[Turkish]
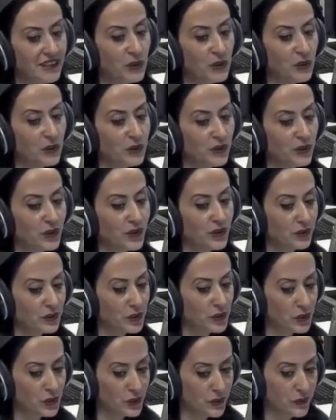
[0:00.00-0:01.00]
görünüyormuş.
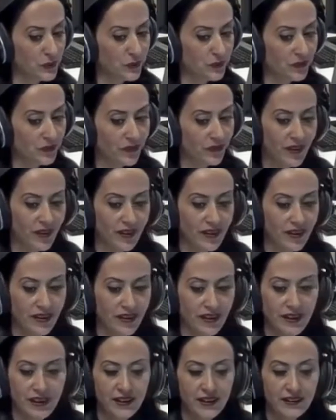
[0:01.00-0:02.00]

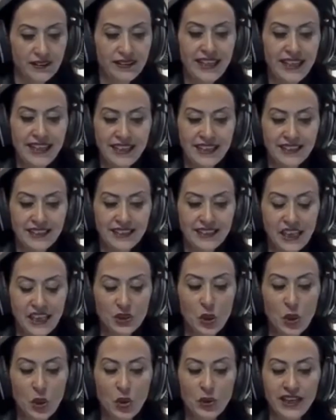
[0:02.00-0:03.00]
Diğer ise
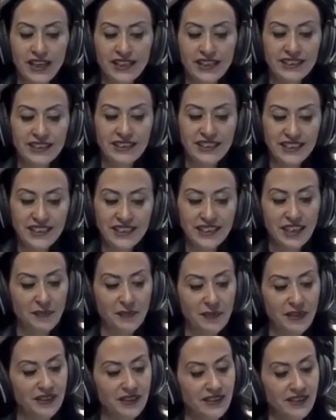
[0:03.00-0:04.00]
çok eskice
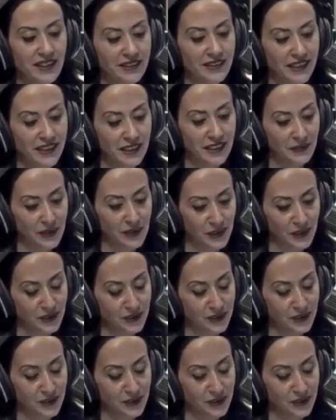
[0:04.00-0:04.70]
bir sandıkmış